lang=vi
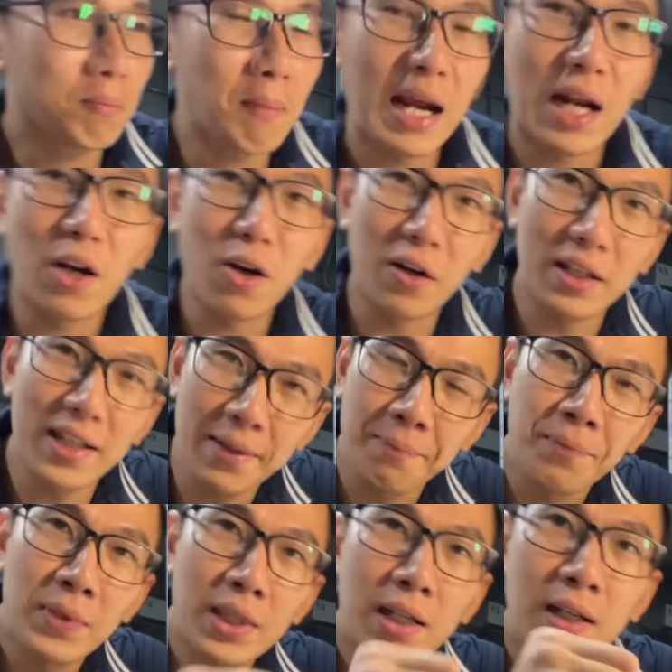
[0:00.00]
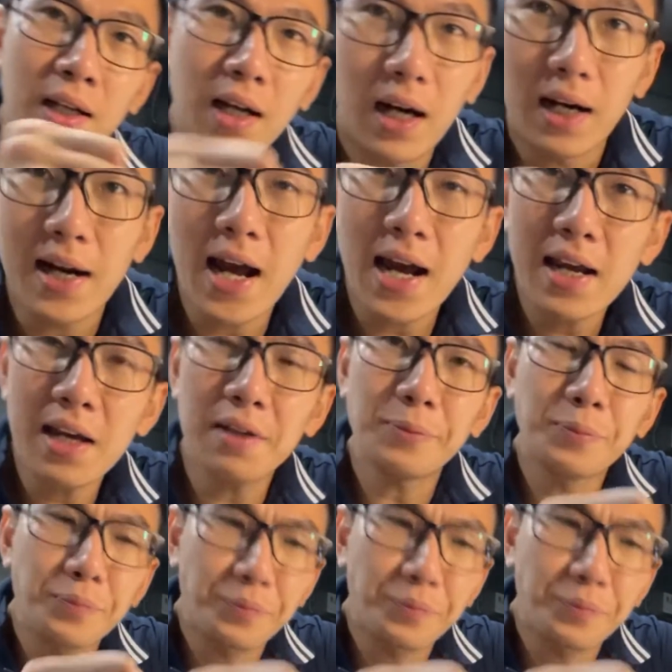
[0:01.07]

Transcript: bàn luận nha ở đây á